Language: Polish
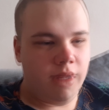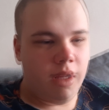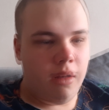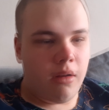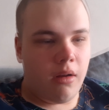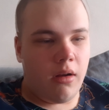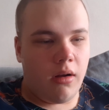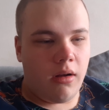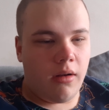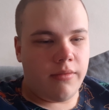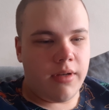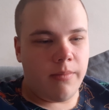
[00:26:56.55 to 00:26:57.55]
Nie,
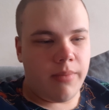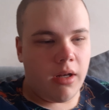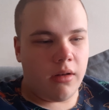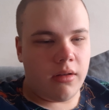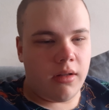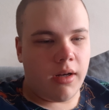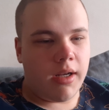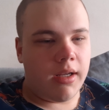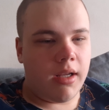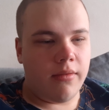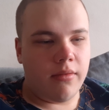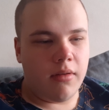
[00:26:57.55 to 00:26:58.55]
to wziąłem piloty do
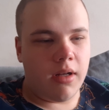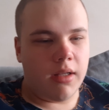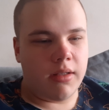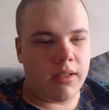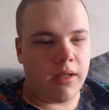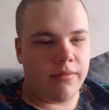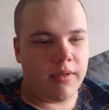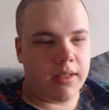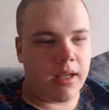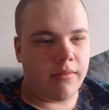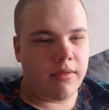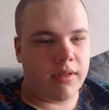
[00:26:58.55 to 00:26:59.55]
ręki, w ogóle coś tam
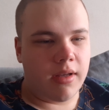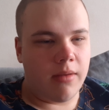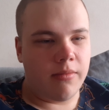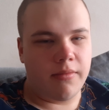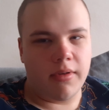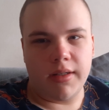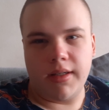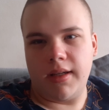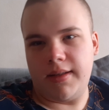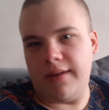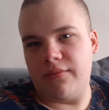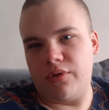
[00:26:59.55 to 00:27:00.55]
wciskałem, wciskałem i w ogóle
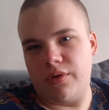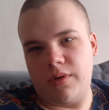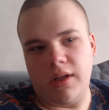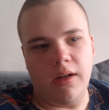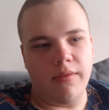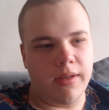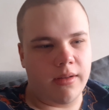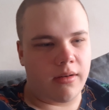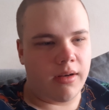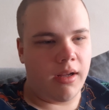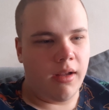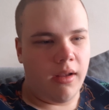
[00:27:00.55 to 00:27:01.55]
się sam włączył
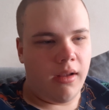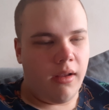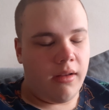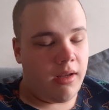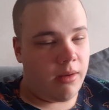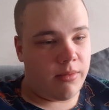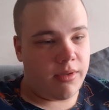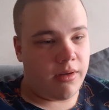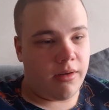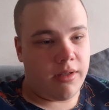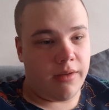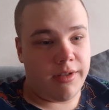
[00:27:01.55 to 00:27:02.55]
telewizor, nie? Nie wiem o co
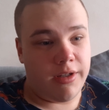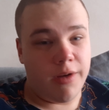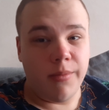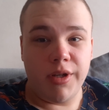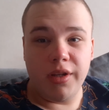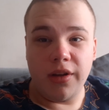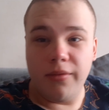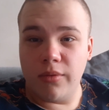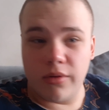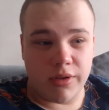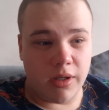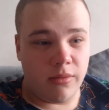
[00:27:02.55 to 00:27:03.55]
chodzi, a wcześniej nie
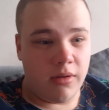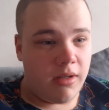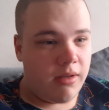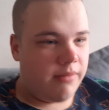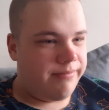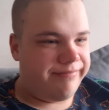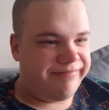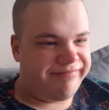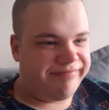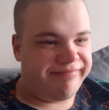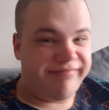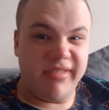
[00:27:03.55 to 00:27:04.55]
włączał.
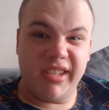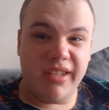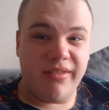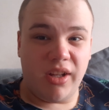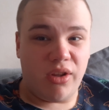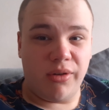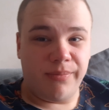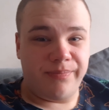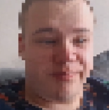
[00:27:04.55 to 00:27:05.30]
Dziwne to.